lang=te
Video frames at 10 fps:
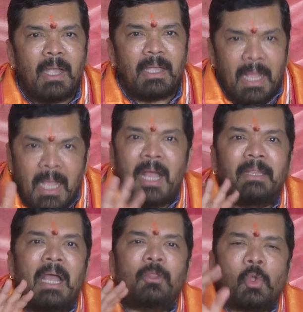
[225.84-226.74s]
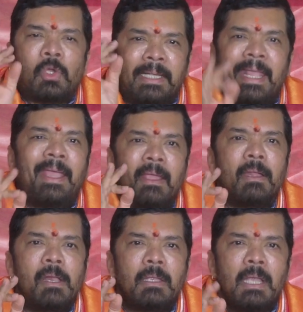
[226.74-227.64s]
అంటే అదొక్కటే
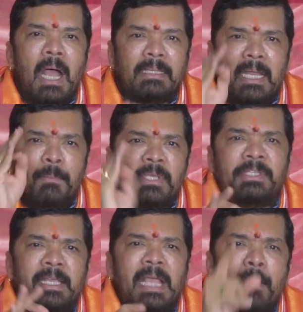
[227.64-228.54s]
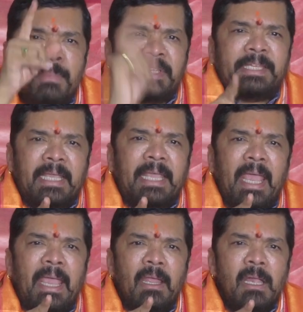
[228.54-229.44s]
అతని మిస్టేక్ ఆ
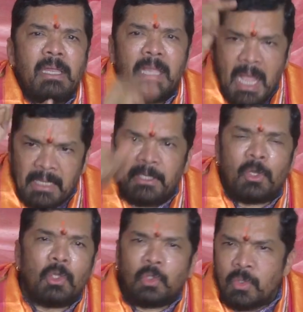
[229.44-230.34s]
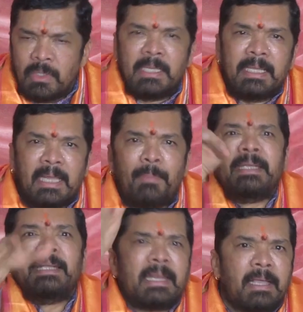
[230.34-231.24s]
మిస్టేకే అది ఈరోజు ఈ
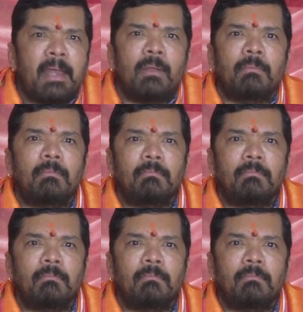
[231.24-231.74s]
దెబ్బతింటానికి కారణం